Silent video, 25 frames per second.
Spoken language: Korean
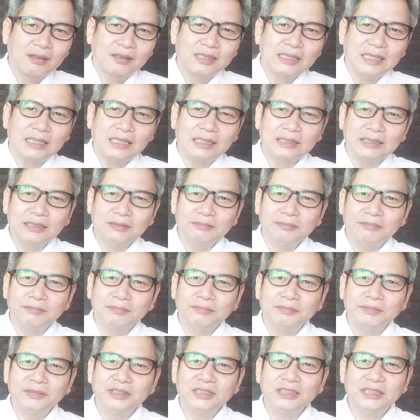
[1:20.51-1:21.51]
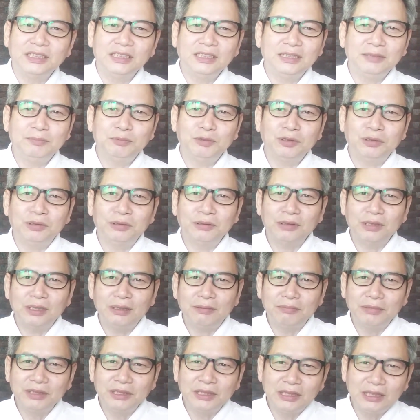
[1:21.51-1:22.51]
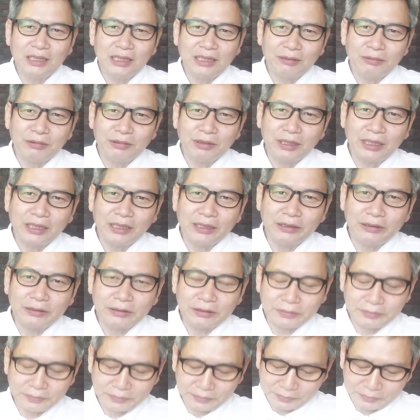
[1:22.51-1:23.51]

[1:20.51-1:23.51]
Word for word: 자 그럼 시집 속으로 한번 들어가 볼까요?